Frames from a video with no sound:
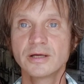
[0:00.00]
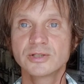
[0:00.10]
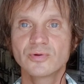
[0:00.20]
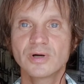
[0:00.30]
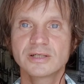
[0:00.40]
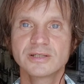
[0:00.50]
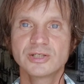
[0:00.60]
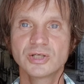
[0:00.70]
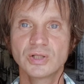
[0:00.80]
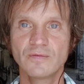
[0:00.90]
что каждый
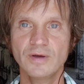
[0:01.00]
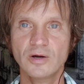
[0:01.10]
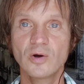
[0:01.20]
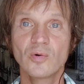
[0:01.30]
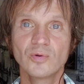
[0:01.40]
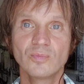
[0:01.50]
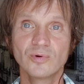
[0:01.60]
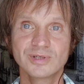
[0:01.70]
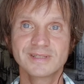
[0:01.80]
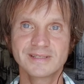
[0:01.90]
человек, он
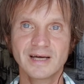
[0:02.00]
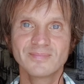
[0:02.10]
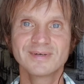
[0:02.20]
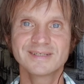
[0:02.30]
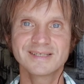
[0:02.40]
может сам